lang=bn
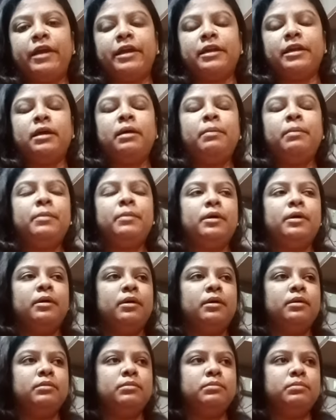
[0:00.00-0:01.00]
একটা
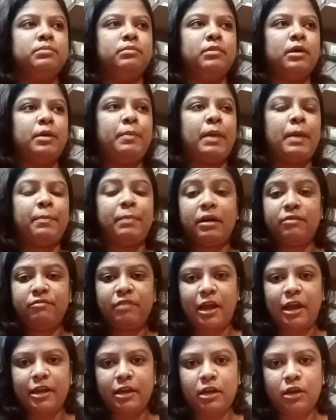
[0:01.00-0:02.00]
ব্যাপার
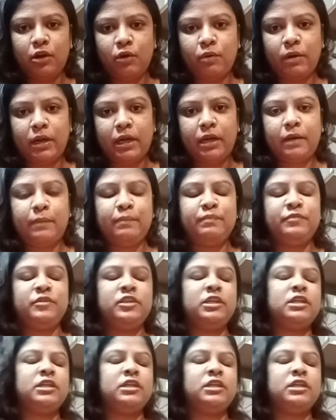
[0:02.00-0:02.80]
ভাইরাল হওয়াটা ঠিক